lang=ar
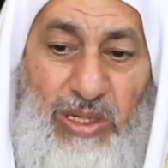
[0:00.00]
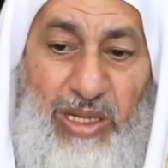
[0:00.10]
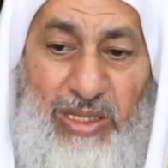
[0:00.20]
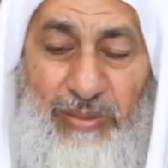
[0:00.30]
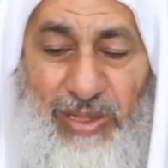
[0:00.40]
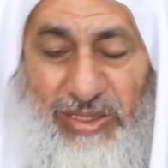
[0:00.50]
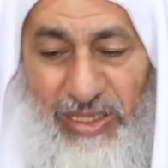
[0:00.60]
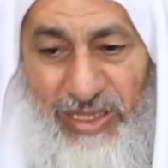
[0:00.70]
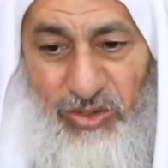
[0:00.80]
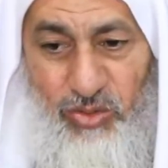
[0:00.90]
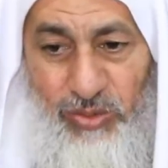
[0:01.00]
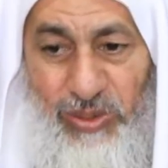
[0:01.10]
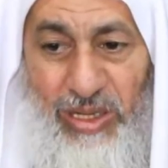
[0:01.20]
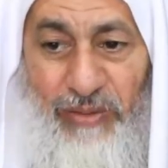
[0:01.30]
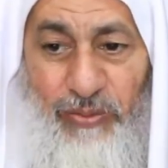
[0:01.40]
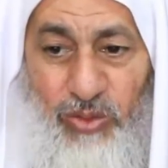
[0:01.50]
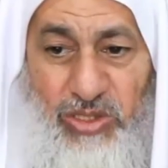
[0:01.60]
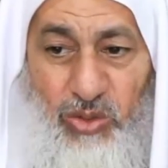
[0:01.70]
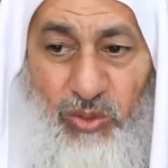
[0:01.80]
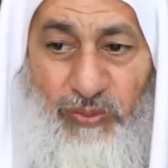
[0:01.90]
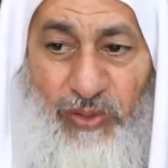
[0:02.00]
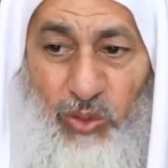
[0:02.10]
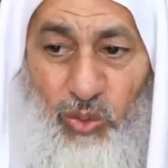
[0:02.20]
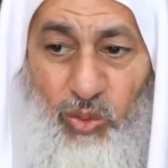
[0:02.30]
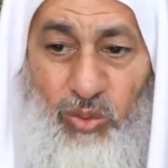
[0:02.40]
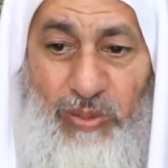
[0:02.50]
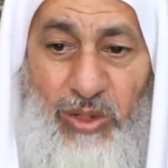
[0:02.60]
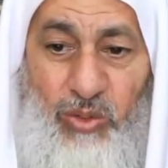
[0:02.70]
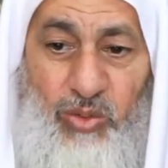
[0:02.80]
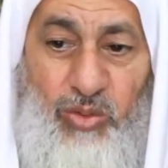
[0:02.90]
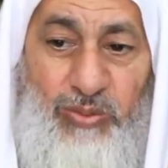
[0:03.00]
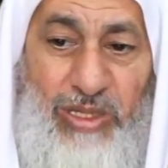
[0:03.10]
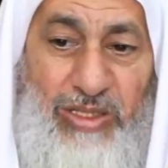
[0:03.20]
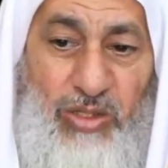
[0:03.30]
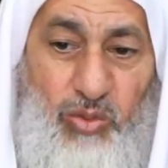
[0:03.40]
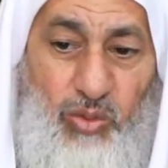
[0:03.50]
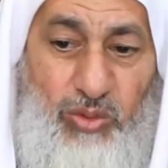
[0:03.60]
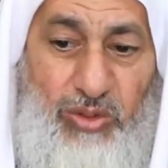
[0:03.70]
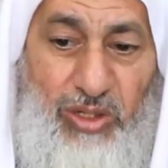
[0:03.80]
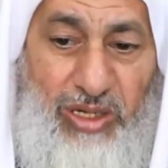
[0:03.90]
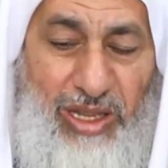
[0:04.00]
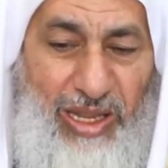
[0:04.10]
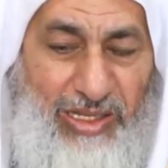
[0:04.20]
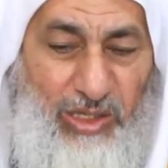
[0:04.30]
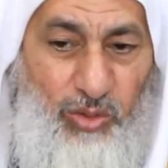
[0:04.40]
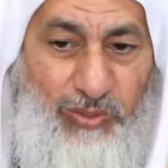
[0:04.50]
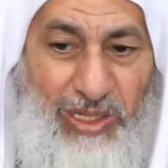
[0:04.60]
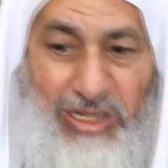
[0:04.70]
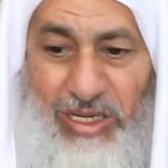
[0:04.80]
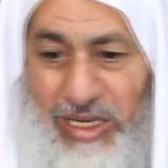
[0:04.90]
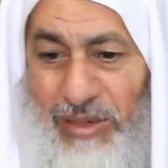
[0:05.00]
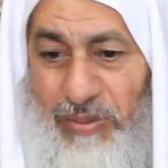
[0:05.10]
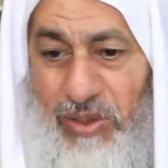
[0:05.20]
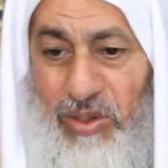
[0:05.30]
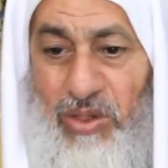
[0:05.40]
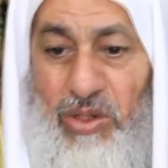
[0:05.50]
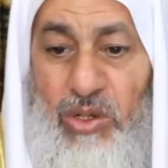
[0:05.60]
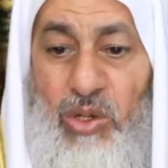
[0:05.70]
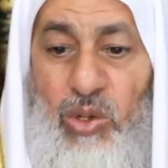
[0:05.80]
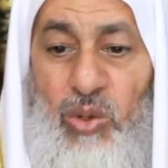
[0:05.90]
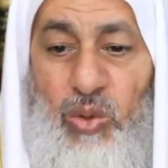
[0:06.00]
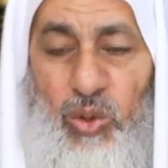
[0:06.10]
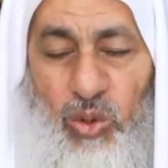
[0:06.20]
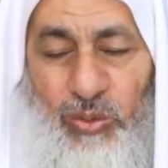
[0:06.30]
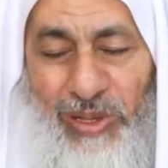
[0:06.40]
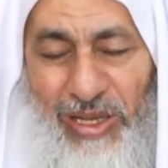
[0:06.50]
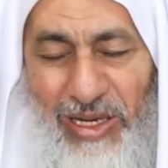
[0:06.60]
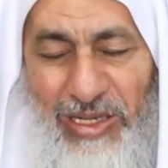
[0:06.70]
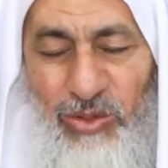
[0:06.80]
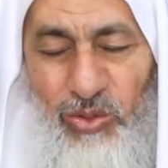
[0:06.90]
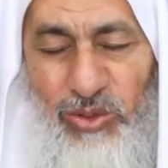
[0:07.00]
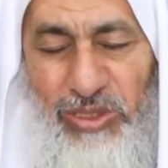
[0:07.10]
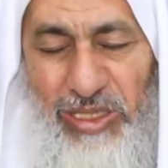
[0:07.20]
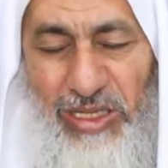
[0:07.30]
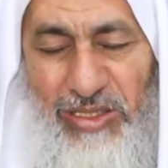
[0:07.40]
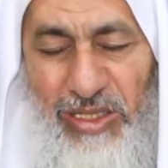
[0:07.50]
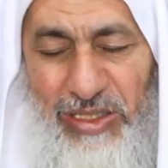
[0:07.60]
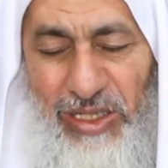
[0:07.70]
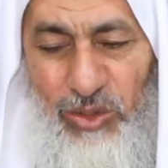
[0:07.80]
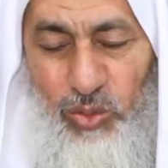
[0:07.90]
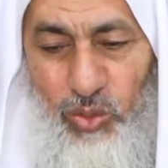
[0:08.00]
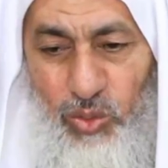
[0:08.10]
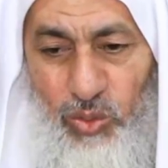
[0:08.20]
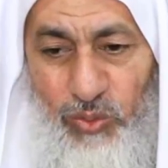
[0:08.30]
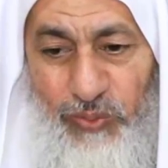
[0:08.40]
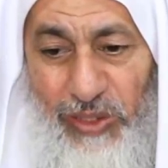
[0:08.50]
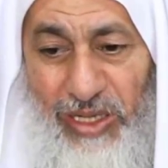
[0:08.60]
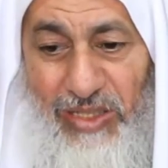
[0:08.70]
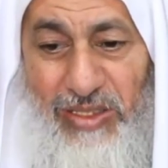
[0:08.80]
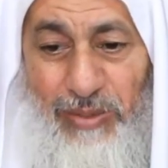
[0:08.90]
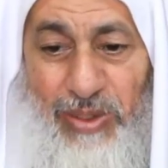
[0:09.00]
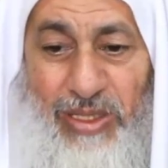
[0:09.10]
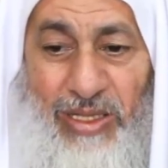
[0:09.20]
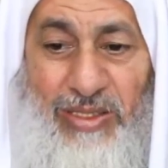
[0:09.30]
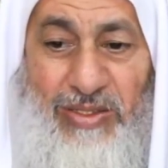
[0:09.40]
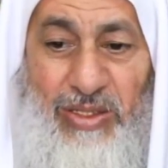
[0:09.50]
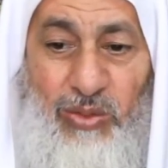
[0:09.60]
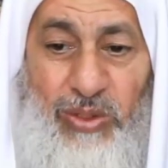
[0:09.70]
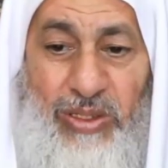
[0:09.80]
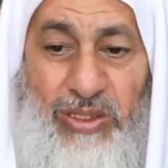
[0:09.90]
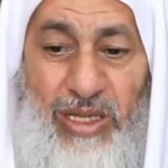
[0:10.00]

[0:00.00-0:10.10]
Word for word: هذا ما كنزتم لأنفسكم فذوقوا ما كنتم تكنزون قال عدد من أهل العلم كل مال أديت زكاته فليس بكنز وإن